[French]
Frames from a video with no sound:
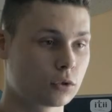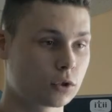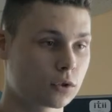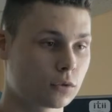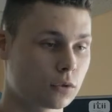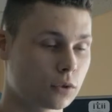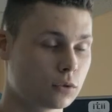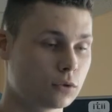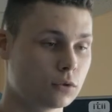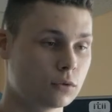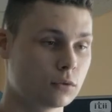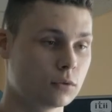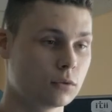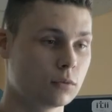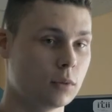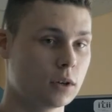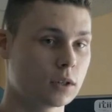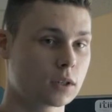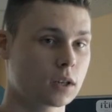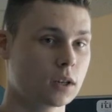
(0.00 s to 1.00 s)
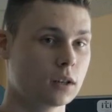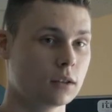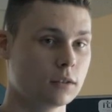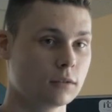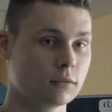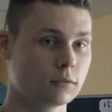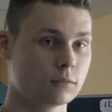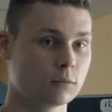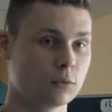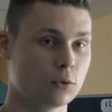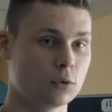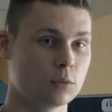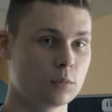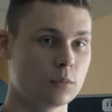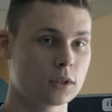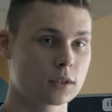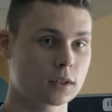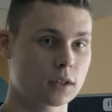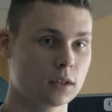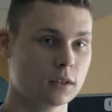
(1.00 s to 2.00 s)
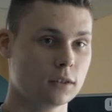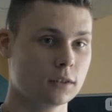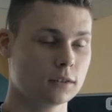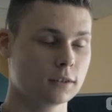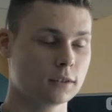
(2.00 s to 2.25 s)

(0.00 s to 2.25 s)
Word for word: je fais du basket, beaucoup de basket,